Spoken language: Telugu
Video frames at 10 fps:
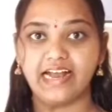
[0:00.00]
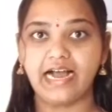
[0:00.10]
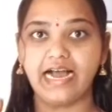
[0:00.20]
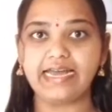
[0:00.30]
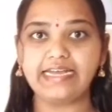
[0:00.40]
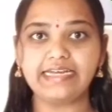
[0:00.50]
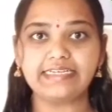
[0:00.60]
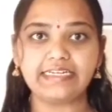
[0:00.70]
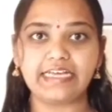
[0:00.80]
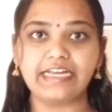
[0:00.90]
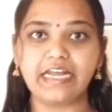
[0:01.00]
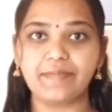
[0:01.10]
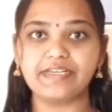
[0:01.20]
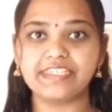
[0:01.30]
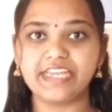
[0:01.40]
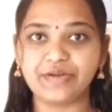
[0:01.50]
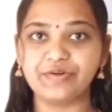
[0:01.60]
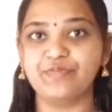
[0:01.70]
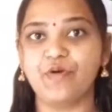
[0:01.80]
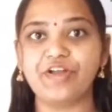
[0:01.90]
హాయ్ అండి అందరికీ నమస్తే
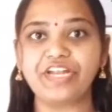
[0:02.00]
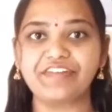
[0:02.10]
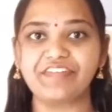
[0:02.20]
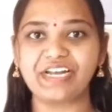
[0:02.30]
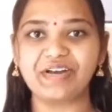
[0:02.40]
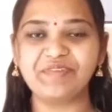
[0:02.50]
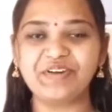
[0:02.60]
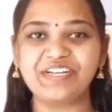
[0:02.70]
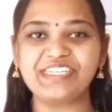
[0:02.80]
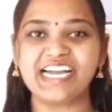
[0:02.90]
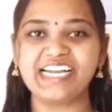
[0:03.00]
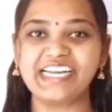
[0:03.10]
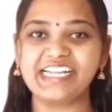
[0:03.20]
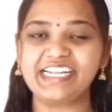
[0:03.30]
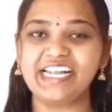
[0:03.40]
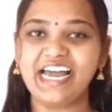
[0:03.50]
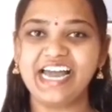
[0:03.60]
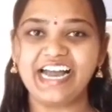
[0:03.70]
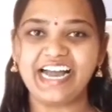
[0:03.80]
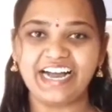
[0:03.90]
గుడ్ మార్నింగ్ వెల్కమ్ టు అవర్ ఛానల్
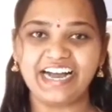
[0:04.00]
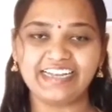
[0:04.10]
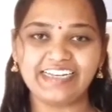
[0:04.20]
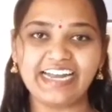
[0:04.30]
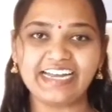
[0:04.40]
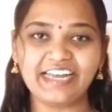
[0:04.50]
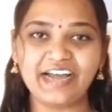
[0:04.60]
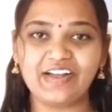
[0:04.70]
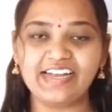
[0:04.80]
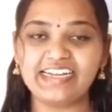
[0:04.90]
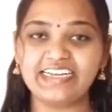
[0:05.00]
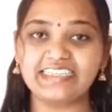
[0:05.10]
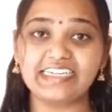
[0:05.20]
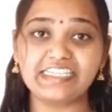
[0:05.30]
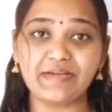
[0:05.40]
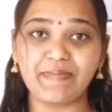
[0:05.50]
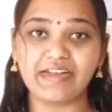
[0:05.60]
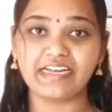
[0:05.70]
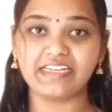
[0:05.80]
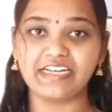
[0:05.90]
నేనైతే ఆల్రెడీ అందరికీ
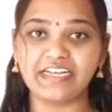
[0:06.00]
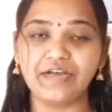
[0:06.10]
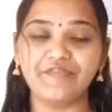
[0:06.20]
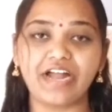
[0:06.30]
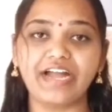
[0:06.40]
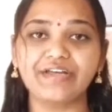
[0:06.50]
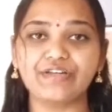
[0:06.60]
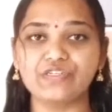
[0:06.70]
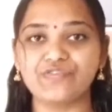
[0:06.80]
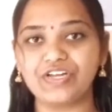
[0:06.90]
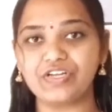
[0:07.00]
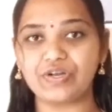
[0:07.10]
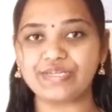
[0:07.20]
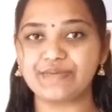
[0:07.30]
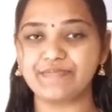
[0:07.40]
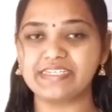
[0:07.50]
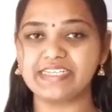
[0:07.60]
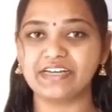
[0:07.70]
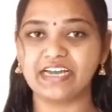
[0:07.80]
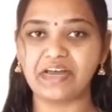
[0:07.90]
చెప్పాను కదండి ఫ్రైడే రోజు వీడియోలో
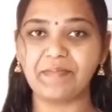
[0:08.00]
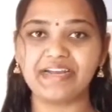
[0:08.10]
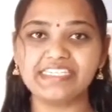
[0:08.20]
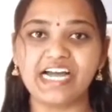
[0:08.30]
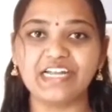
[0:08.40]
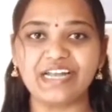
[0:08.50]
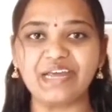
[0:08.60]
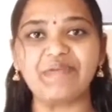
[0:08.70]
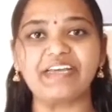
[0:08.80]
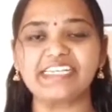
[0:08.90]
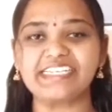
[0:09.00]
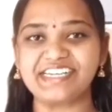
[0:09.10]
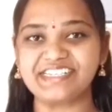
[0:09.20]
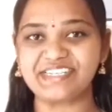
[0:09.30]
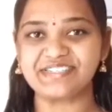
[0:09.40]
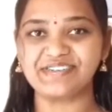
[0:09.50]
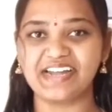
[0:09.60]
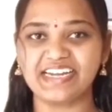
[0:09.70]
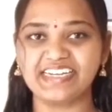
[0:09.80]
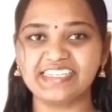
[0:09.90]
చెప్పేశాను కదా మన ఛానల్ నేమ్ అయితే చేంజ్
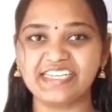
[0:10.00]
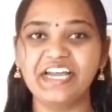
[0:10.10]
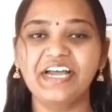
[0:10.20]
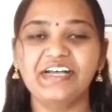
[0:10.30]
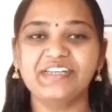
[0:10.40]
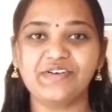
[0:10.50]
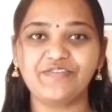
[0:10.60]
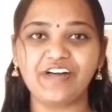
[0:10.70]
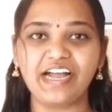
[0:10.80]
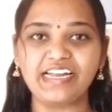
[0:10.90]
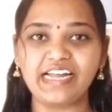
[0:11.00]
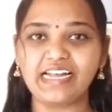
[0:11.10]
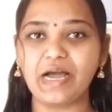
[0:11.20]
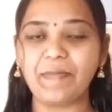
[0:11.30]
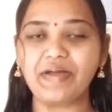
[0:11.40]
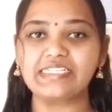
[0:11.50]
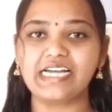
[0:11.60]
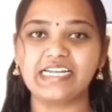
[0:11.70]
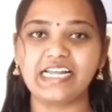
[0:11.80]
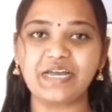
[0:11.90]
చేస్తున్నాను అనేసి సో ఫైనల్గా మన
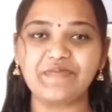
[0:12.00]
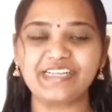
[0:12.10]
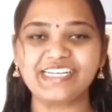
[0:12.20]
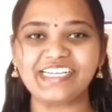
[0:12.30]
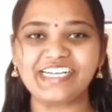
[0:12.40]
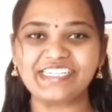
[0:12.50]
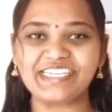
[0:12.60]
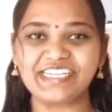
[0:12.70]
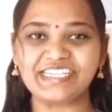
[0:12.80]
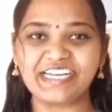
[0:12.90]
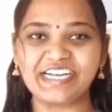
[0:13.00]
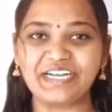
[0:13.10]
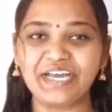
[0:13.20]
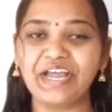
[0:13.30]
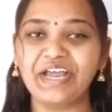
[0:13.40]
ఛానల్ నేమ్ అయితే చేంజ్ చేసేసానండి